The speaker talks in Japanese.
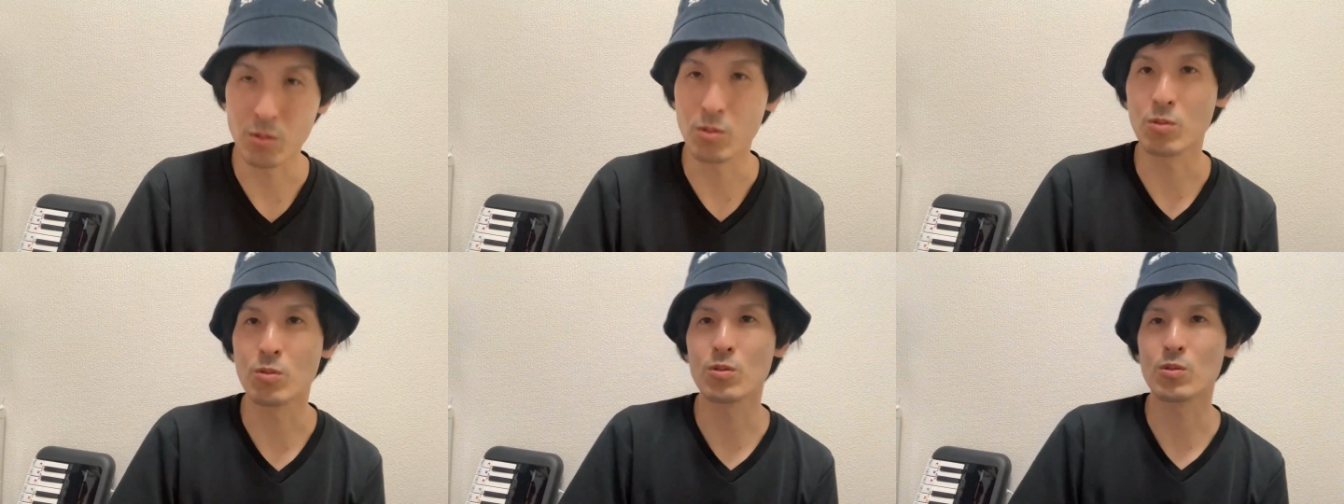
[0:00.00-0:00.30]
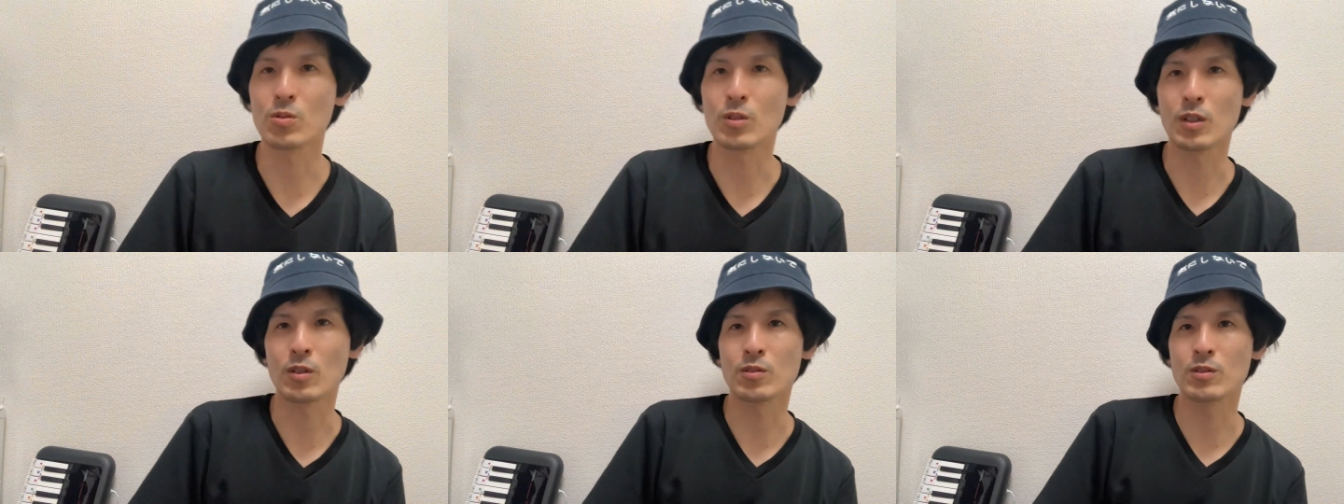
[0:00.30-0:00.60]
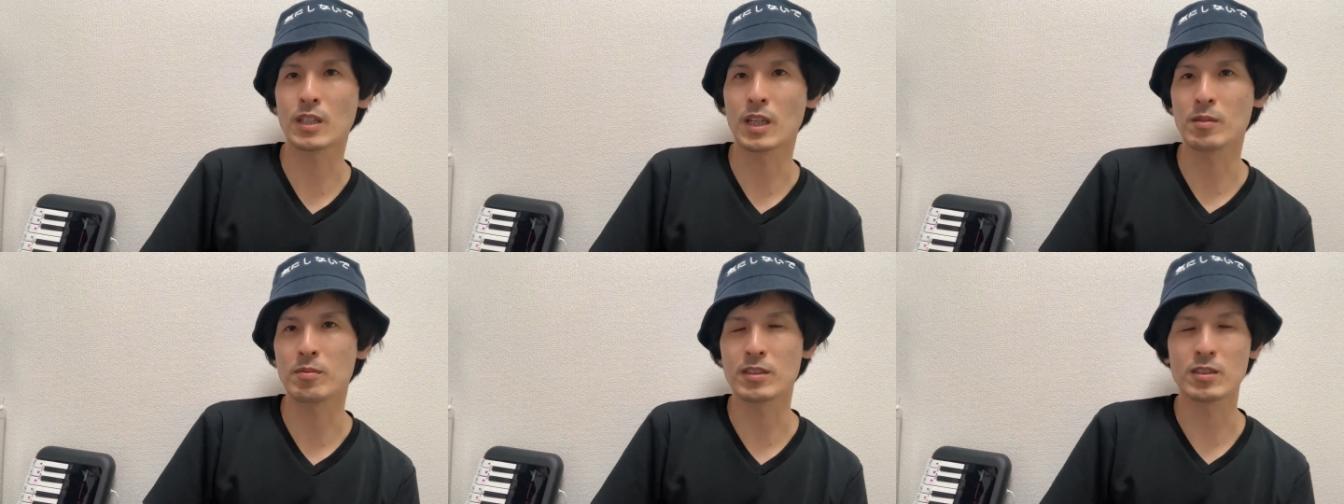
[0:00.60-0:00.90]
いうことでご
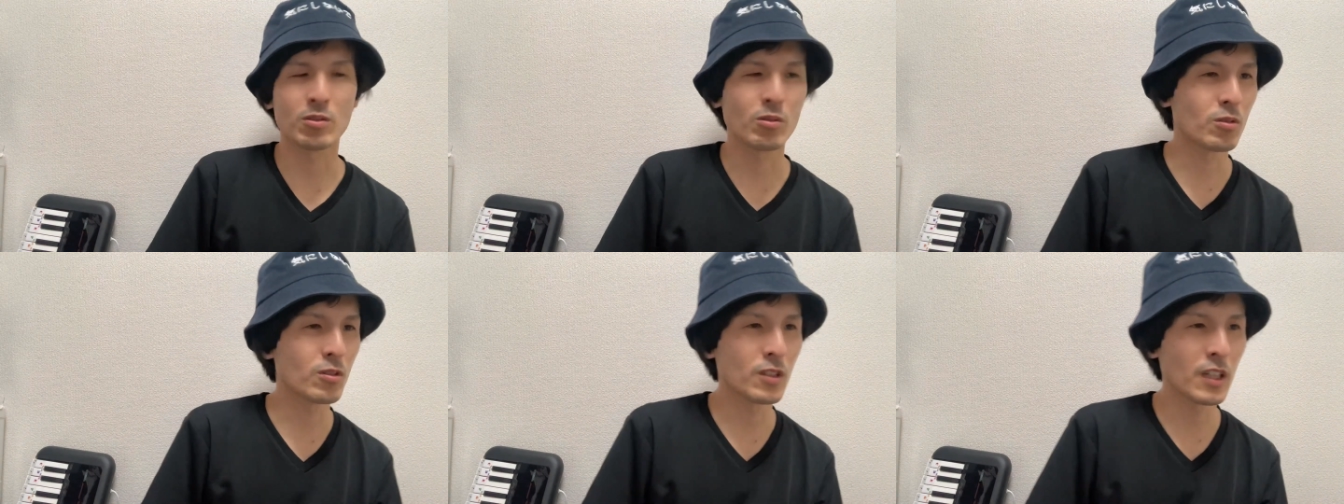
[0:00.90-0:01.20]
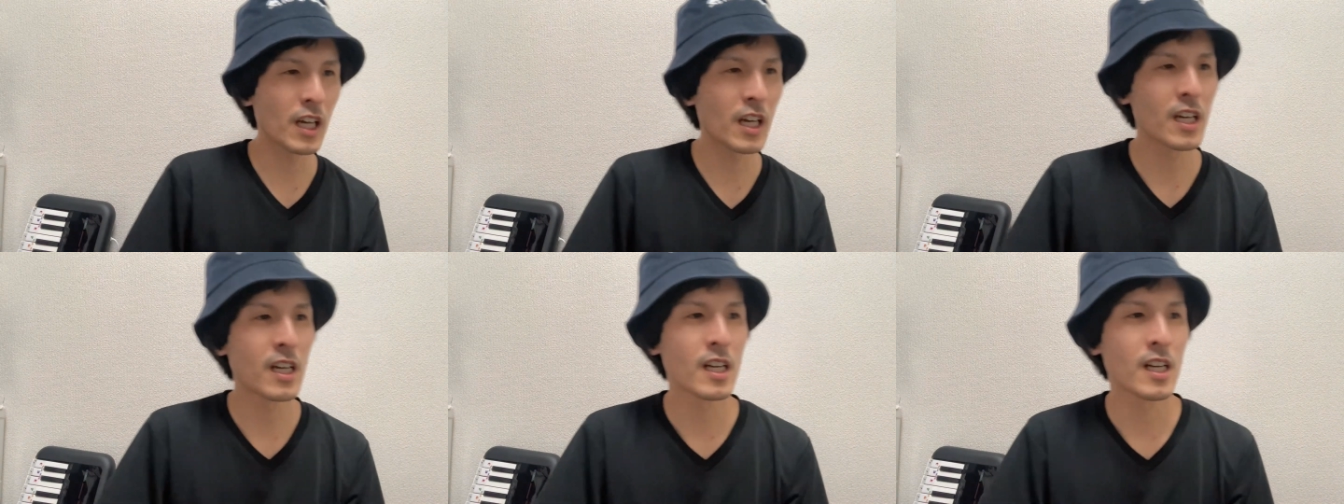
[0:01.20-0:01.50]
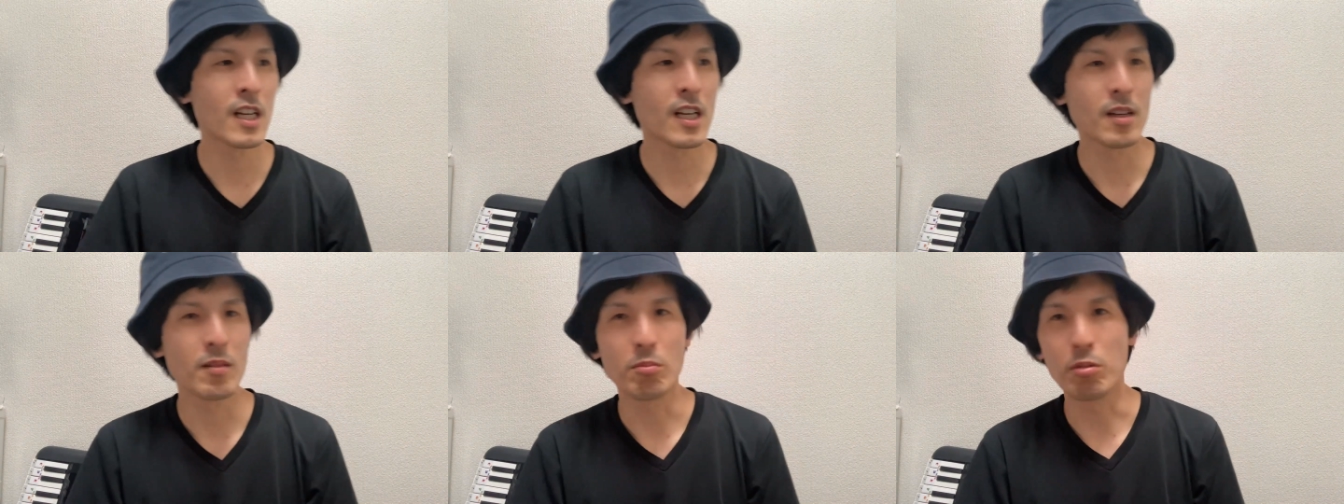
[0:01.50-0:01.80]
ざいます。このね、
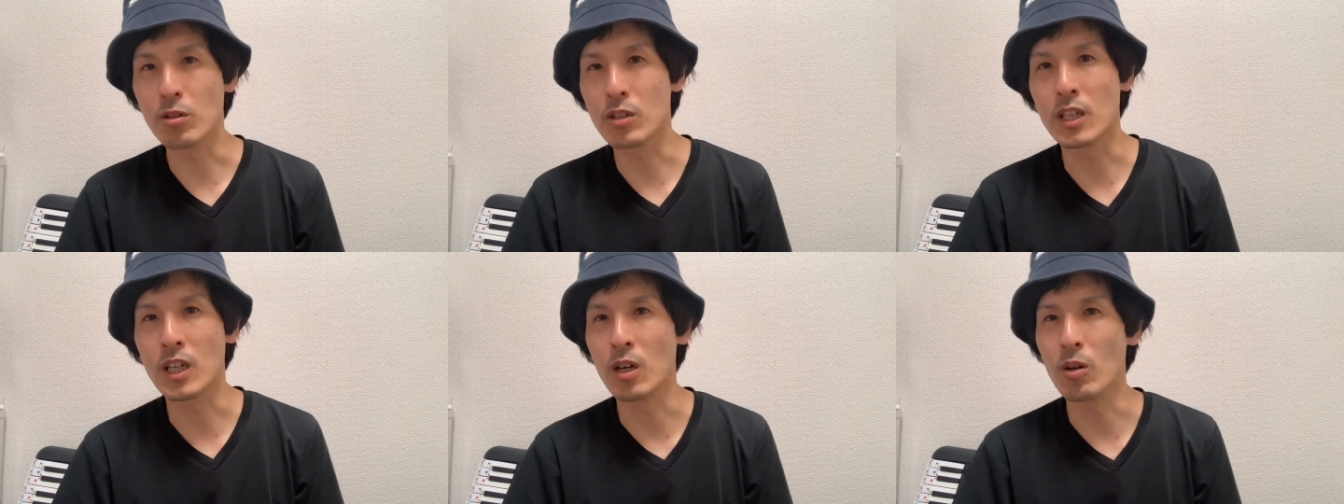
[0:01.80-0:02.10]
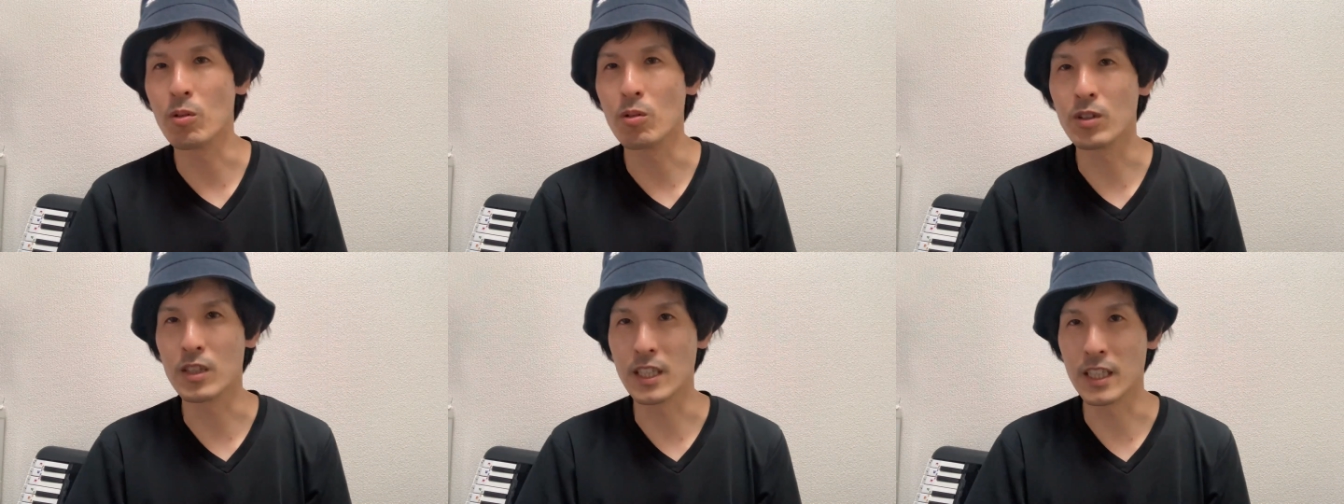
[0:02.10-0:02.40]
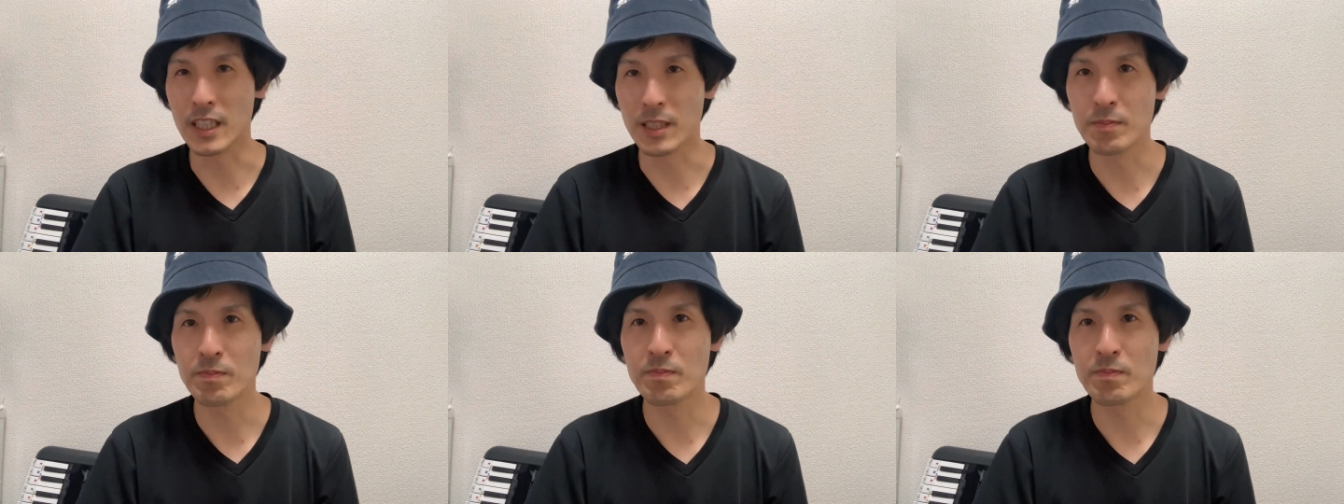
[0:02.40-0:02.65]
ボケ大喜利、